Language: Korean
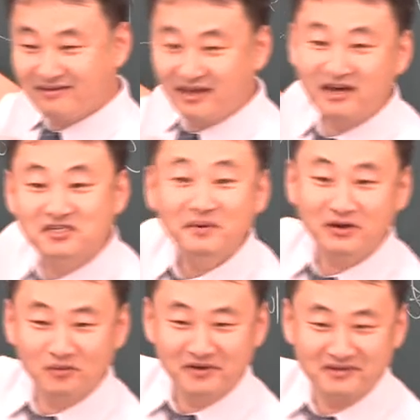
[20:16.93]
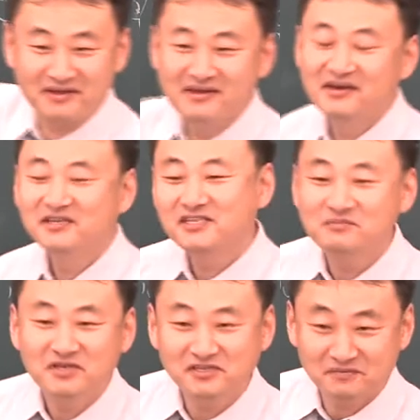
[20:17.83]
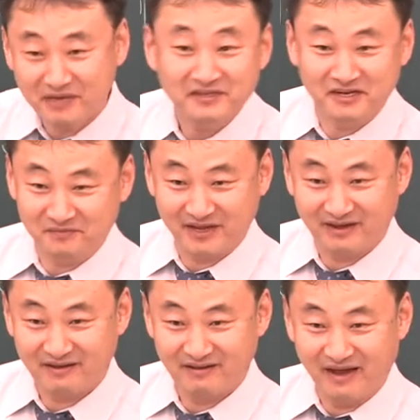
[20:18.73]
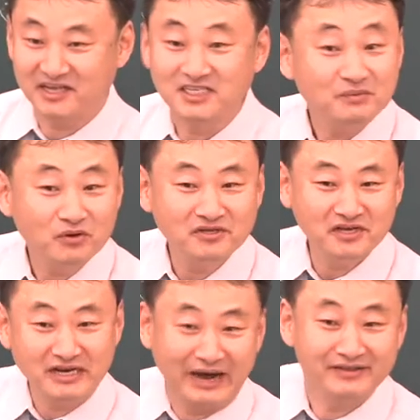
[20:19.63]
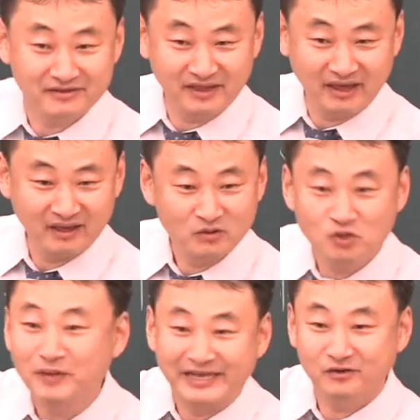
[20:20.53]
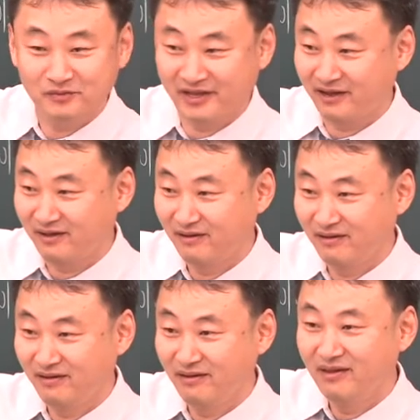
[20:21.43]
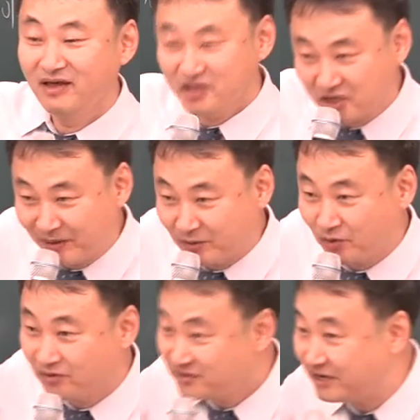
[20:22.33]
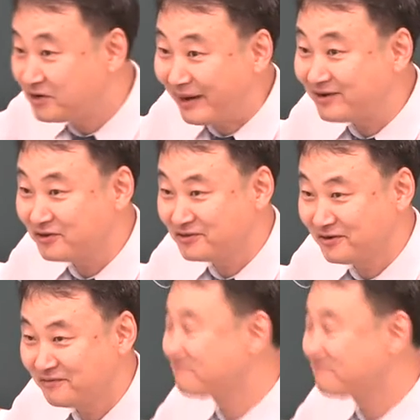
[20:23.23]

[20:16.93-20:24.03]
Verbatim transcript: 얘가 시험에 나오면 10년 전 패턴입니다. 아니 15년 전에 나왔는데 요즘 안 나옵니다. 이걸 알고 낼 거 많거든요.